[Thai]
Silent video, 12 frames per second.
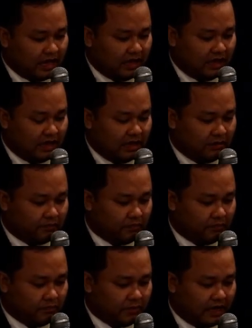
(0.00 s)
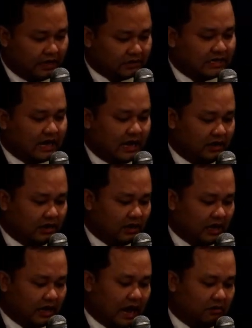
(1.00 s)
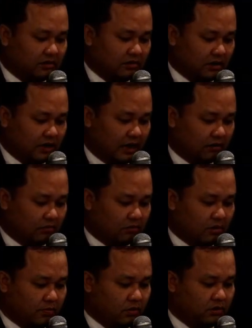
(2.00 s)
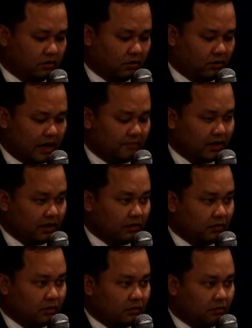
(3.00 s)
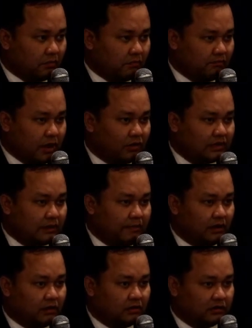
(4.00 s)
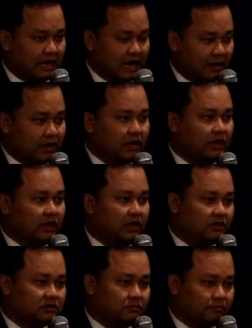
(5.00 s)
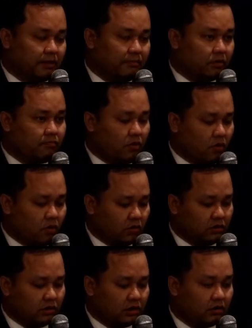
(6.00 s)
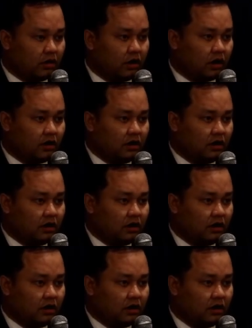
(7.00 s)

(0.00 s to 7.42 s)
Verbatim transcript: ในเอกสารที่กล่าวถึงเนี่ยก็พูดถึงว่าไม่ว่าจะเป็นเสนาบดี พระบรมวงศ์แล้วก็